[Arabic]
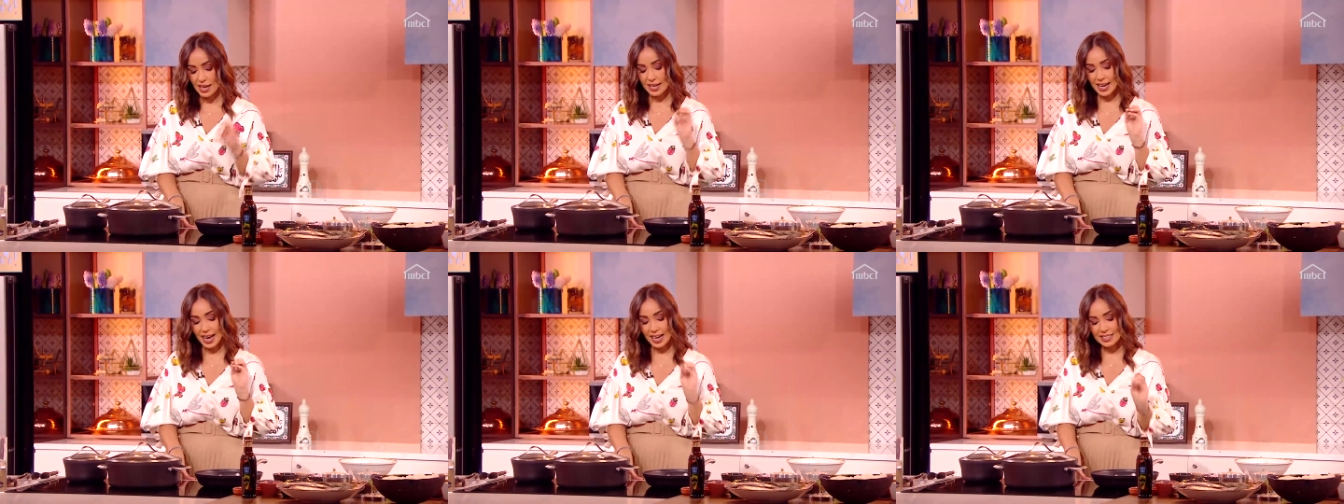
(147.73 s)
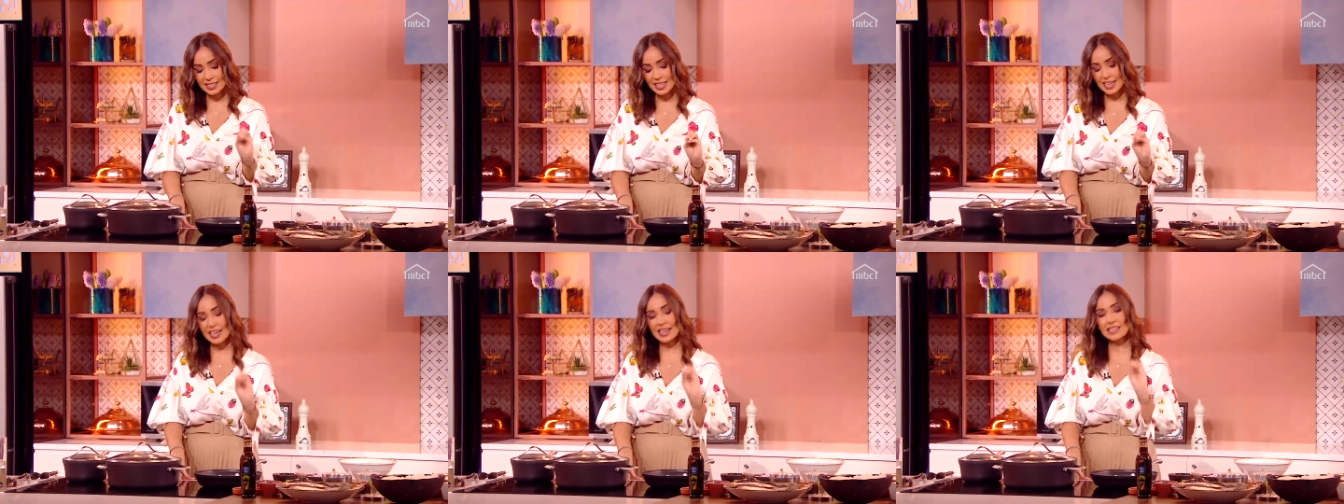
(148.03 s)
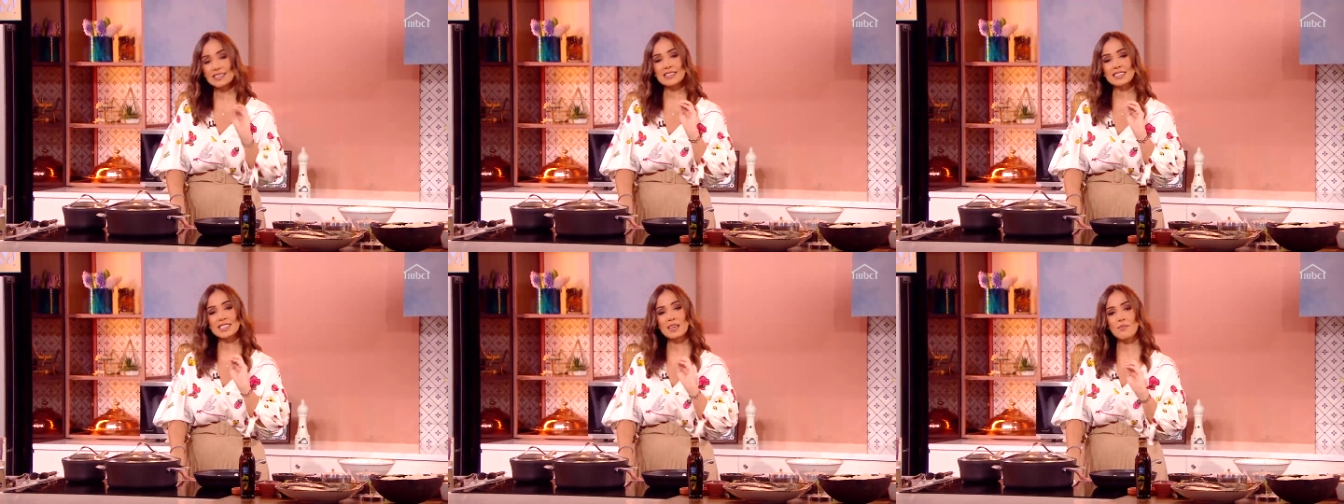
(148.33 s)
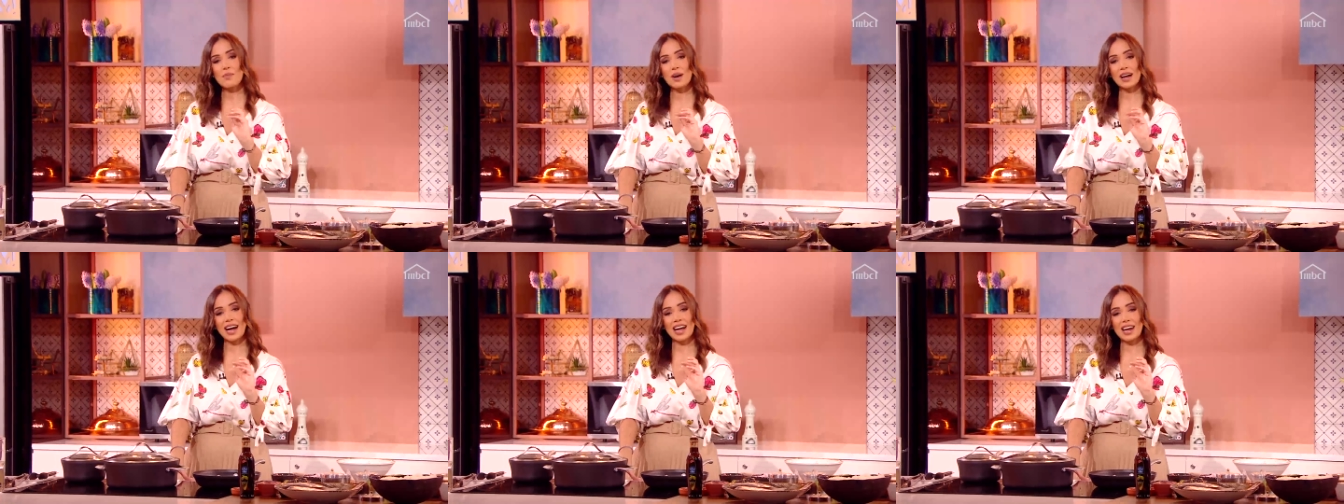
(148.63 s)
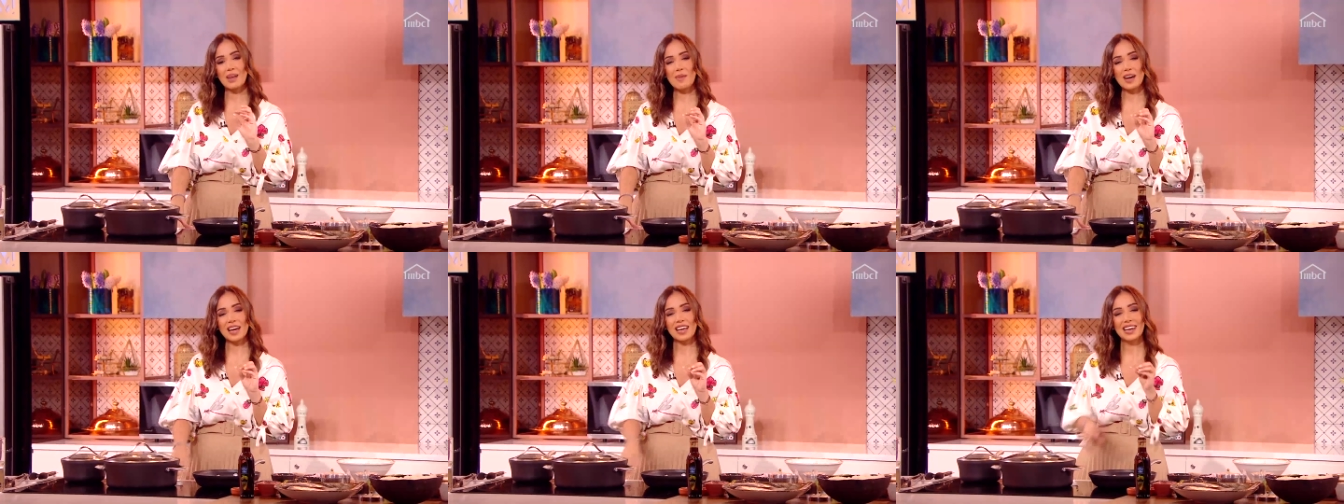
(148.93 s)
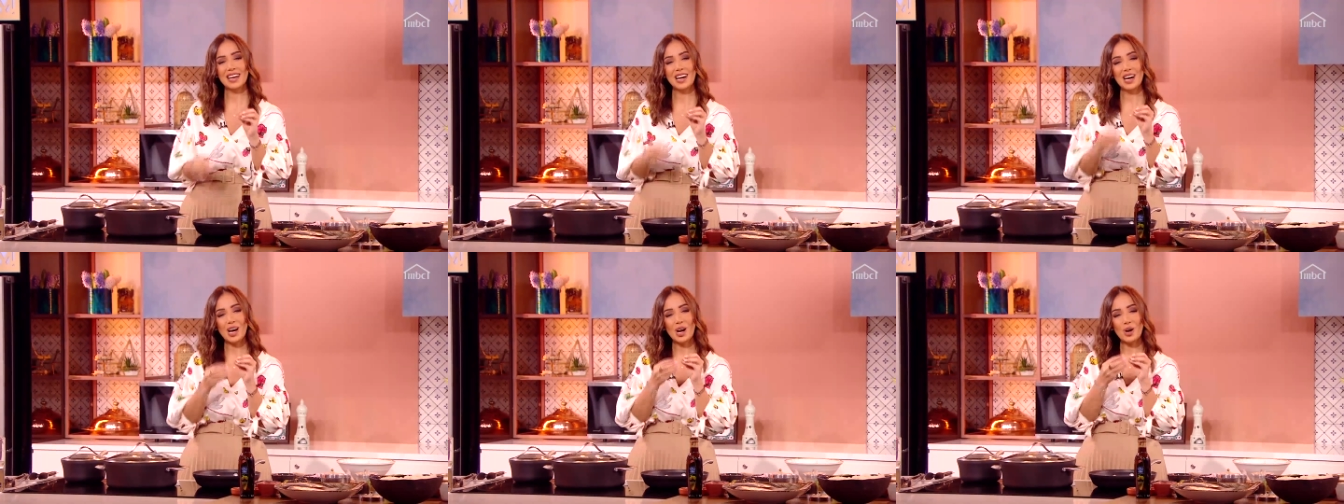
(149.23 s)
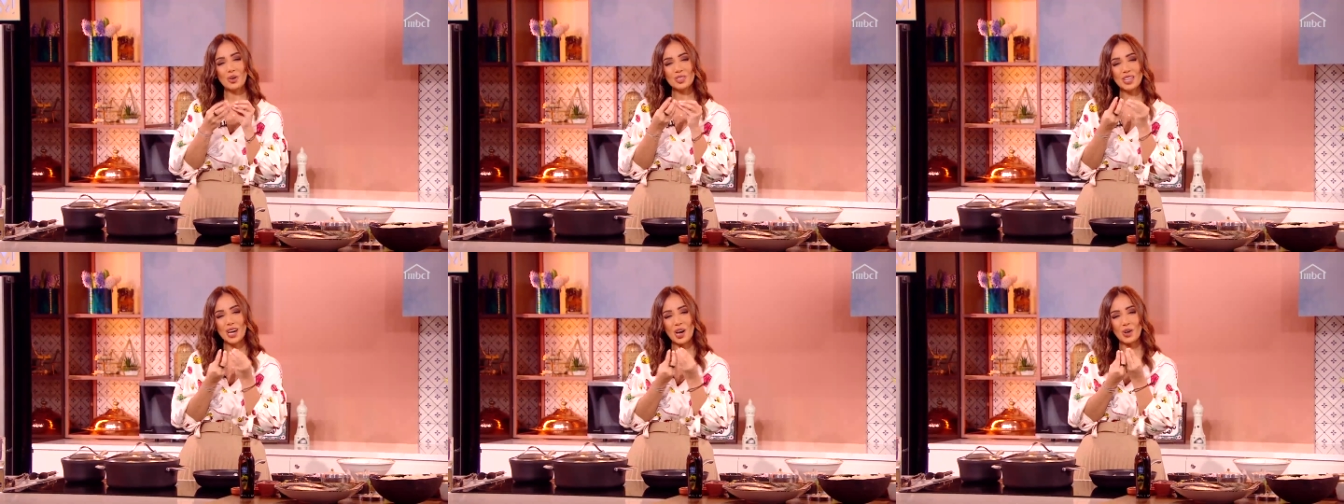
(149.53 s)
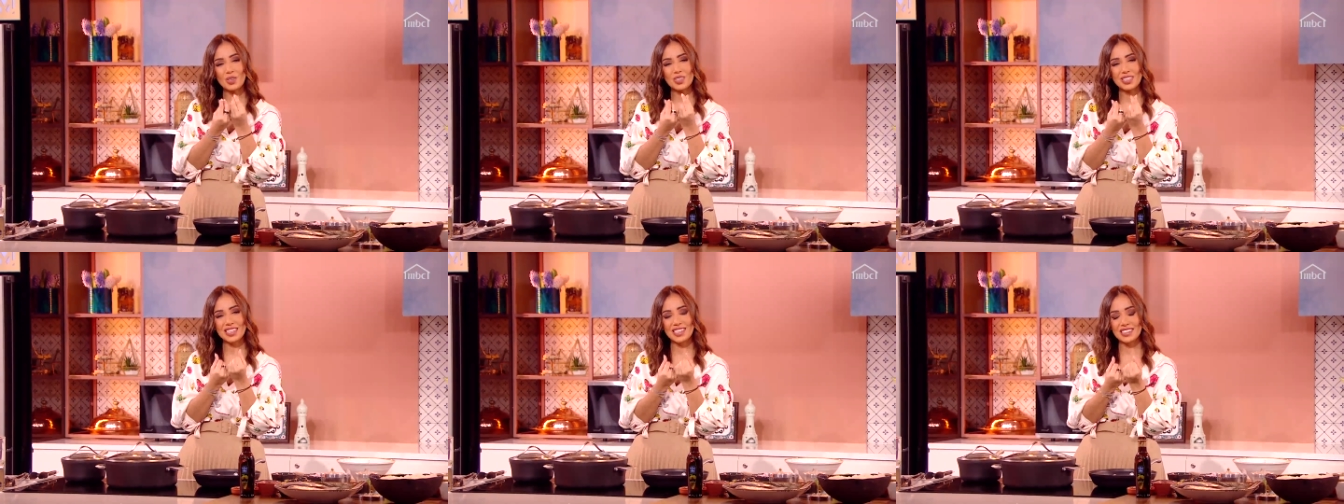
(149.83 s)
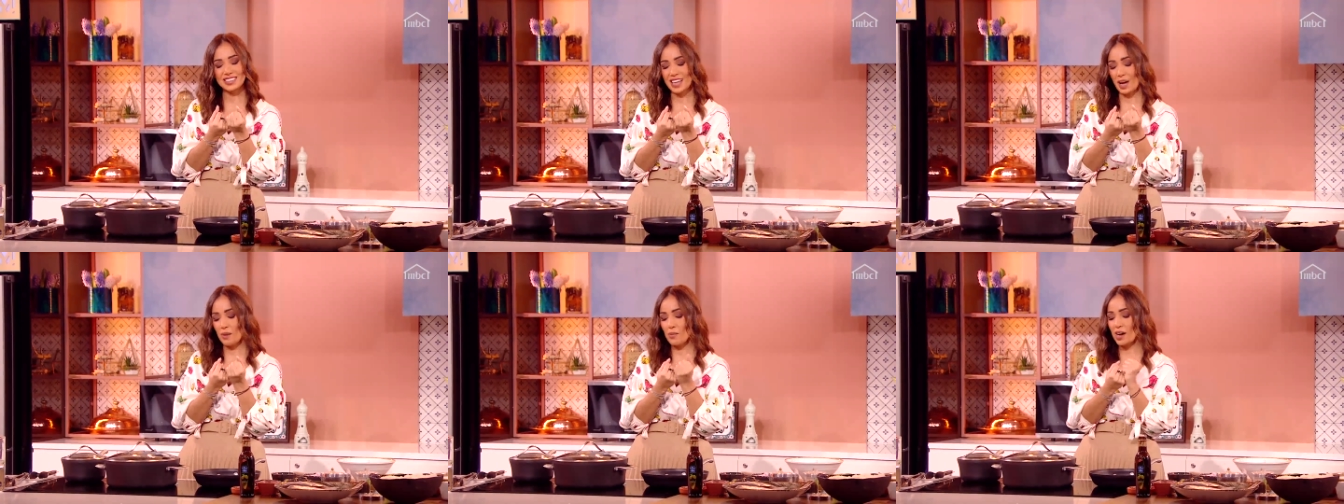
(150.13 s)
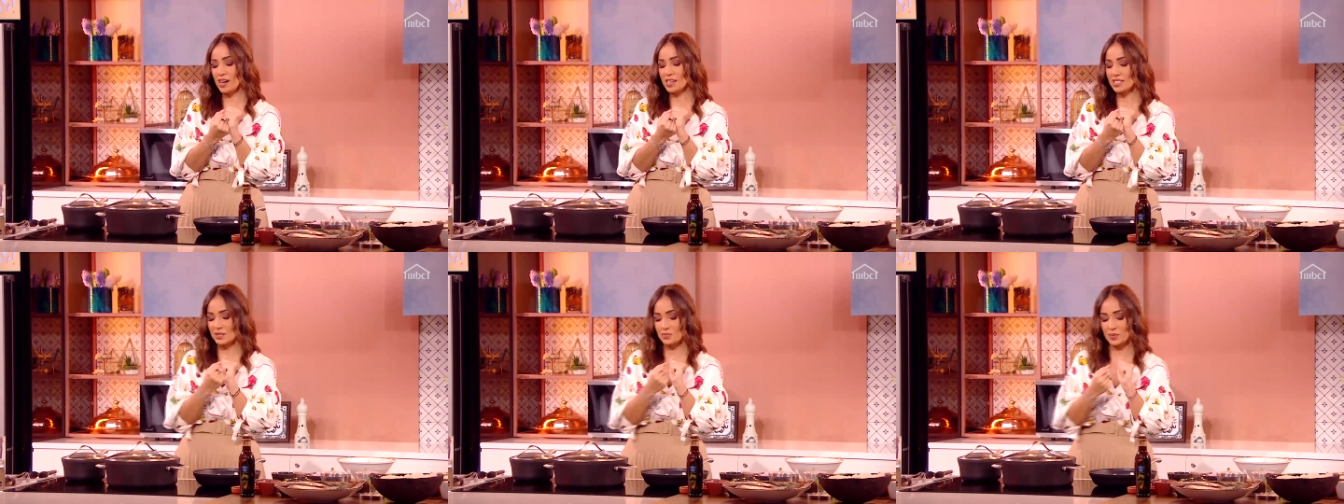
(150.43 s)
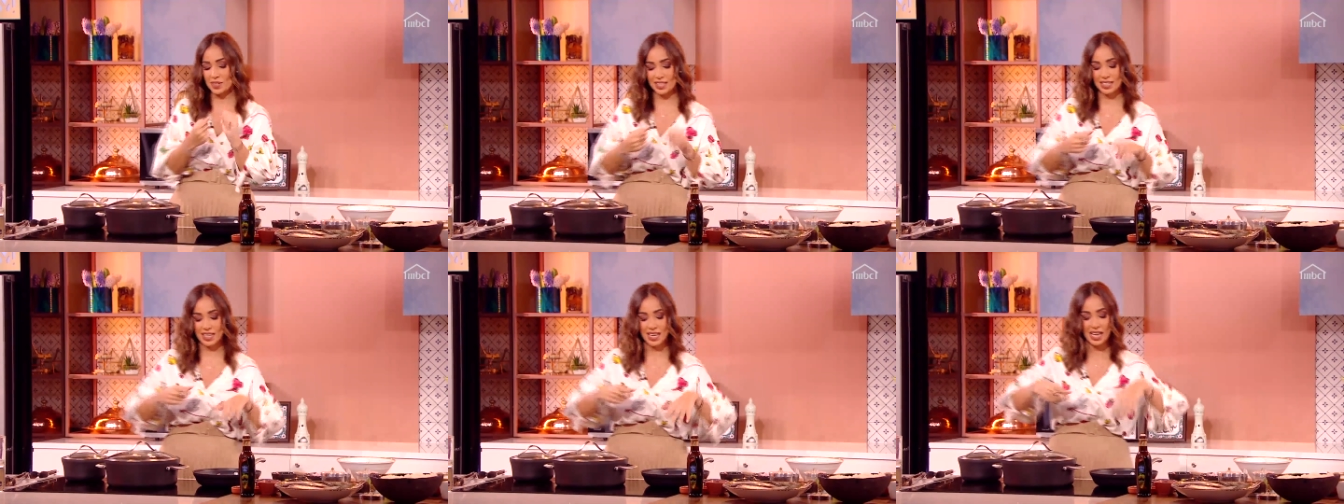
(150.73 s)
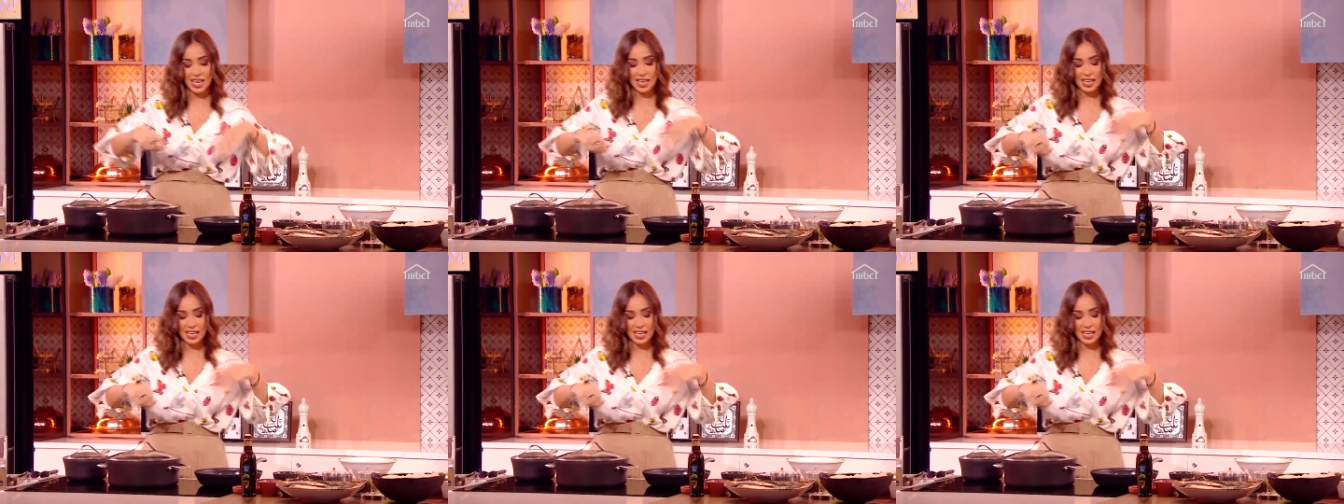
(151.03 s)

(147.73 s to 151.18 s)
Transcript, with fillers: لحتى هيك تتسبك على مهلها وتاخذ كل الطعمات من